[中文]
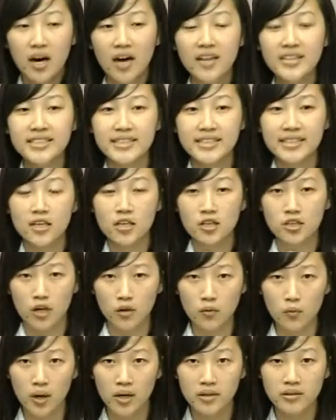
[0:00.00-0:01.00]
而你今天
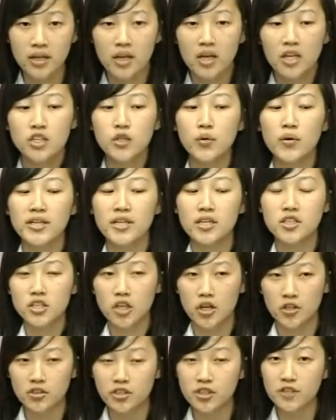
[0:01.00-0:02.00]
人文是我一个
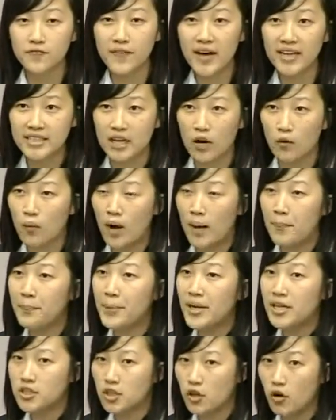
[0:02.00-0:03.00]
城市发展完
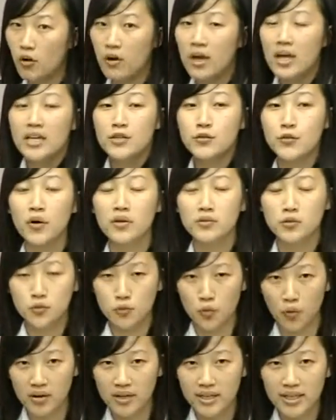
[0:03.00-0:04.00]
备之后，就
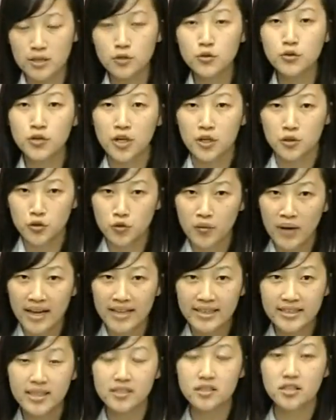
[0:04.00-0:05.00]
所遴选出
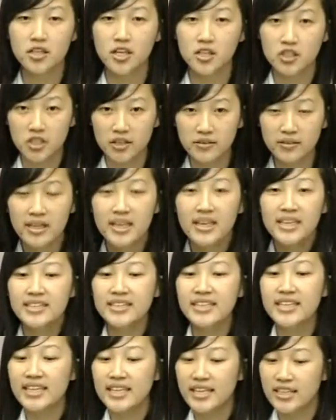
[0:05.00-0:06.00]
来一个特征，
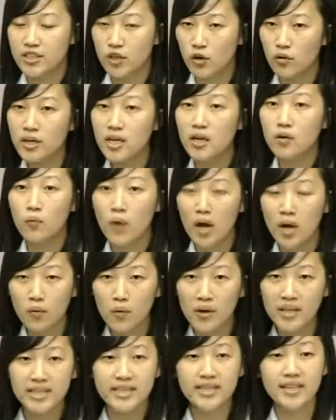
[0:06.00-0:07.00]
吸引游客观
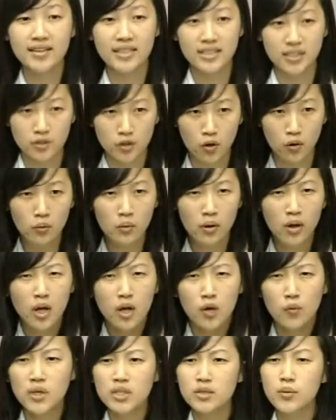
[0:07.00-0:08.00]
光的一个理由。
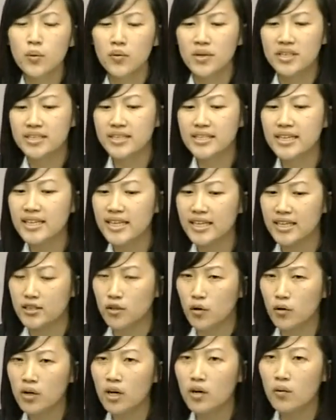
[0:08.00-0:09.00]
为什么我吸引
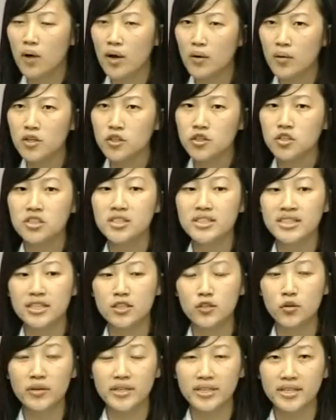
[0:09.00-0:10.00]
游客观光只是
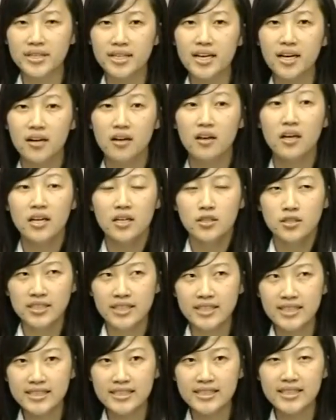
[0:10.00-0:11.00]
其中一个？
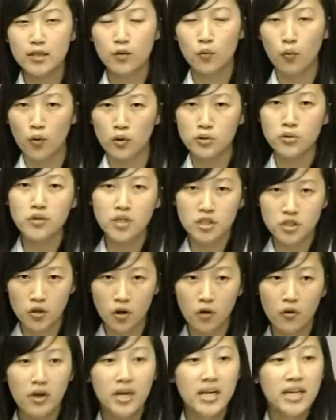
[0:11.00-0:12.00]
经济活动的时
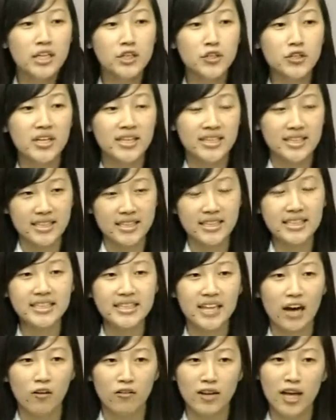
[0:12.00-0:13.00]
候，你却以
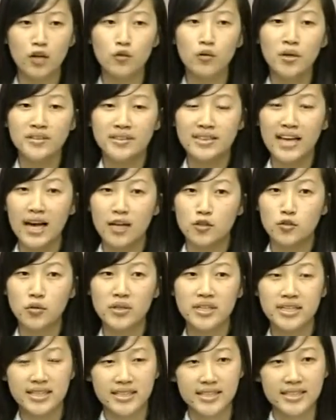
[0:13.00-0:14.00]
小来论大，
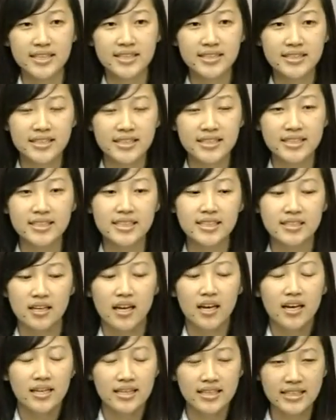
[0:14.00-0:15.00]
说你一个经
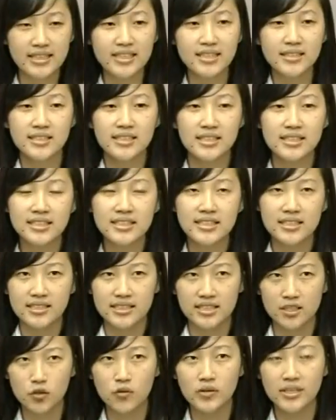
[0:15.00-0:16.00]
济、一个经济
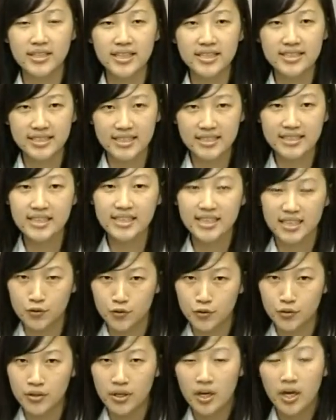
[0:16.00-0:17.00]
其中一个经济
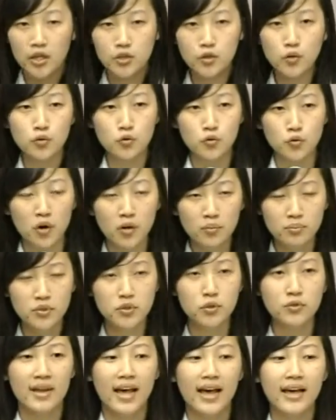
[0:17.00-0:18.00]
领域，就说
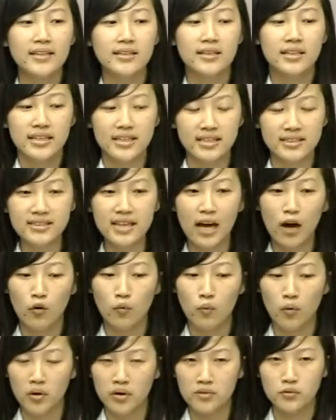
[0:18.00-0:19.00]
就来引导
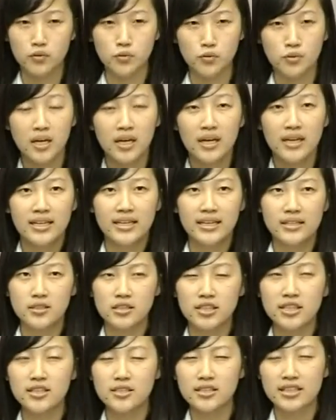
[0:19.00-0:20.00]
我，
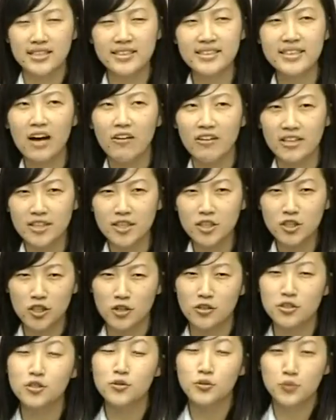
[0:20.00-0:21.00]
引引导一个
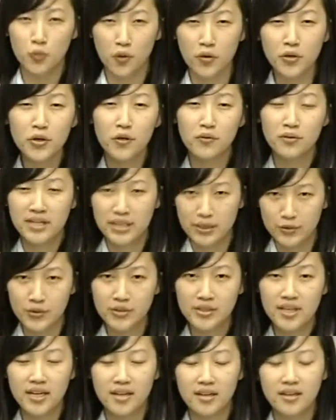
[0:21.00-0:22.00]
城市所有领
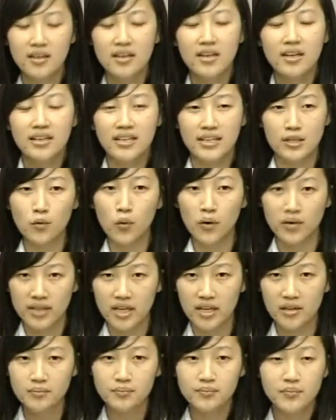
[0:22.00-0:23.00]
域的灵魂
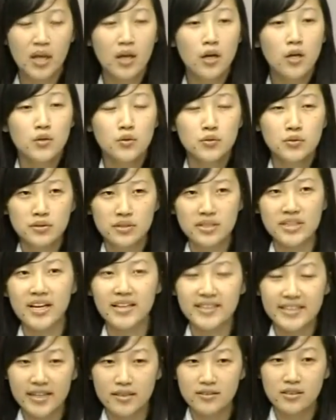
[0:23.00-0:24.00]
呢？第
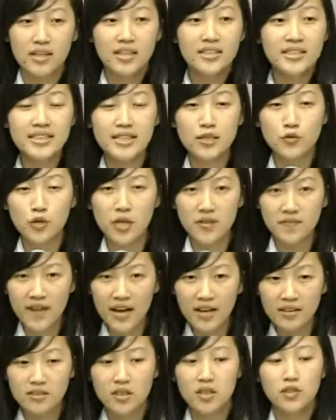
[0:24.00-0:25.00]
二点，今天对
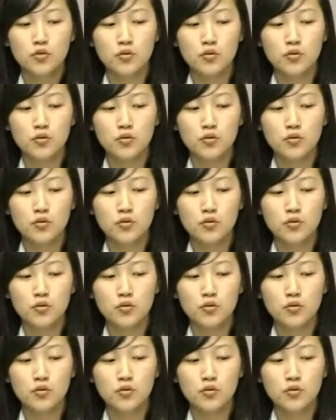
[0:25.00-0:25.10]
方